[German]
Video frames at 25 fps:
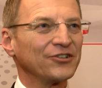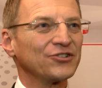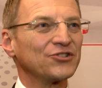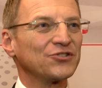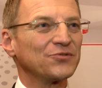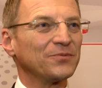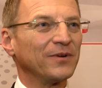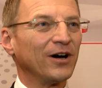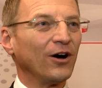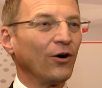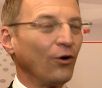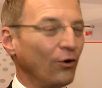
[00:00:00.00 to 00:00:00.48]

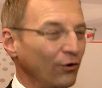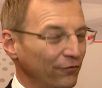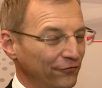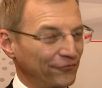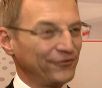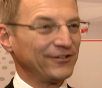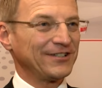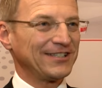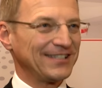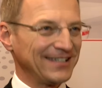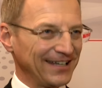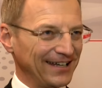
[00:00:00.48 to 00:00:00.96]
hat zwar
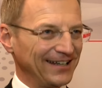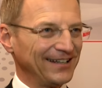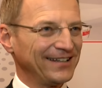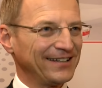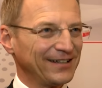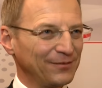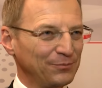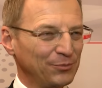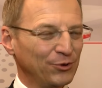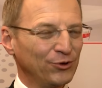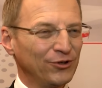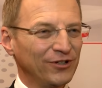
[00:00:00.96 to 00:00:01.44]

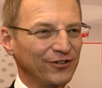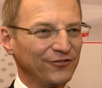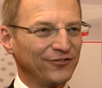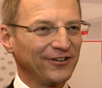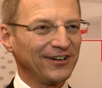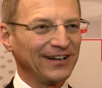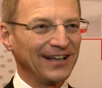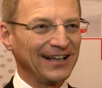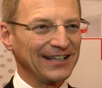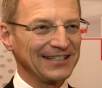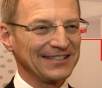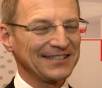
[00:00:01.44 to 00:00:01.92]
offiziell die Bühne
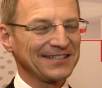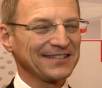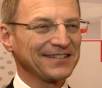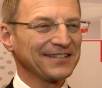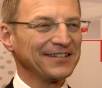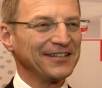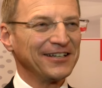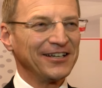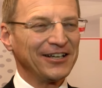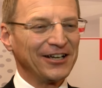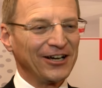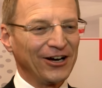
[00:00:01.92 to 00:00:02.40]

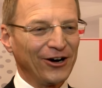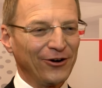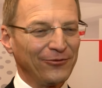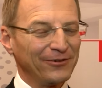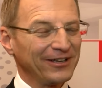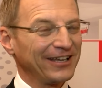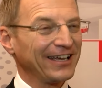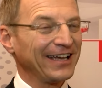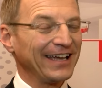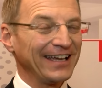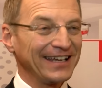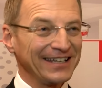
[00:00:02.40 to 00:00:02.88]
verlassen,
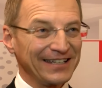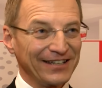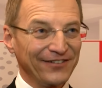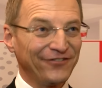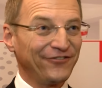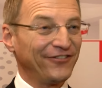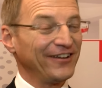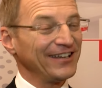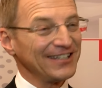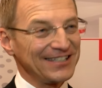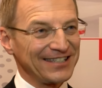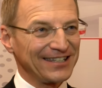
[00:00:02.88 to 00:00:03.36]
aber ich
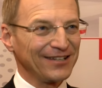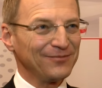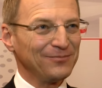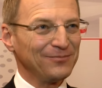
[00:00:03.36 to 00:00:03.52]
rechne fest